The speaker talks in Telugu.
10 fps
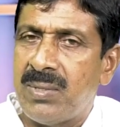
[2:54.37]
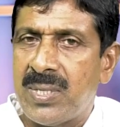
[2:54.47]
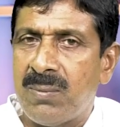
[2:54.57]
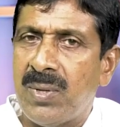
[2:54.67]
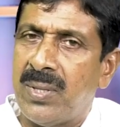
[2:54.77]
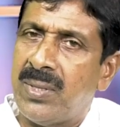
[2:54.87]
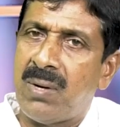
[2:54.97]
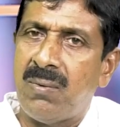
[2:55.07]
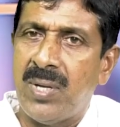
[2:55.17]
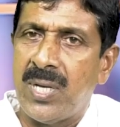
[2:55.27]
విషయంలో
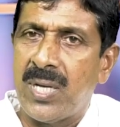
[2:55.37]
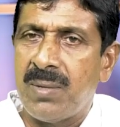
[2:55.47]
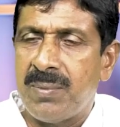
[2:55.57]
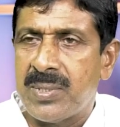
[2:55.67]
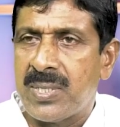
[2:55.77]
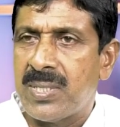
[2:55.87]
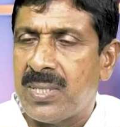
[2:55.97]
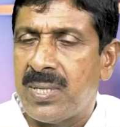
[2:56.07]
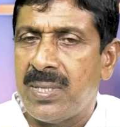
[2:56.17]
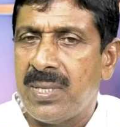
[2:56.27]
అందరూ కూడా ఏకీపించడం
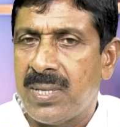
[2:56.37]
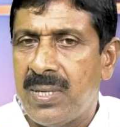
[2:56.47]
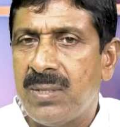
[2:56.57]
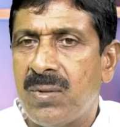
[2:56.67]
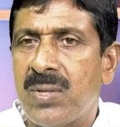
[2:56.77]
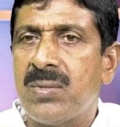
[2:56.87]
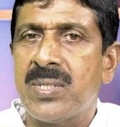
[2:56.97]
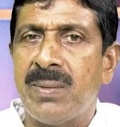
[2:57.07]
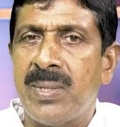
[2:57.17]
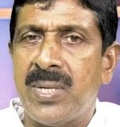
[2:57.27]
జరిగింది కానీ
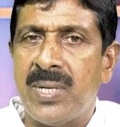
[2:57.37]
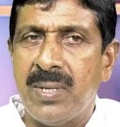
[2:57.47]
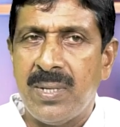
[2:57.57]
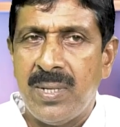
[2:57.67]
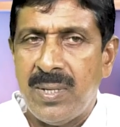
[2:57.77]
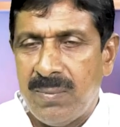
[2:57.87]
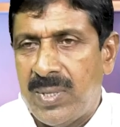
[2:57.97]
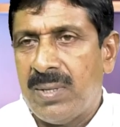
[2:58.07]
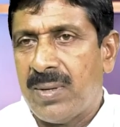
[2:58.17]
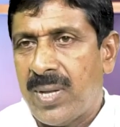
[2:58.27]
దురదృష్టం ఏంటంటే
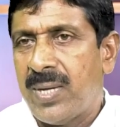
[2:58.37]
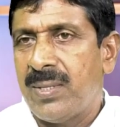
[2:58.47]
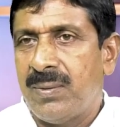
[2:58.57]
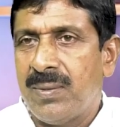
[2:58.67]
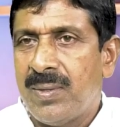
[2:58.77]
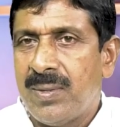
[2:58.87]
మనకు రాలేదు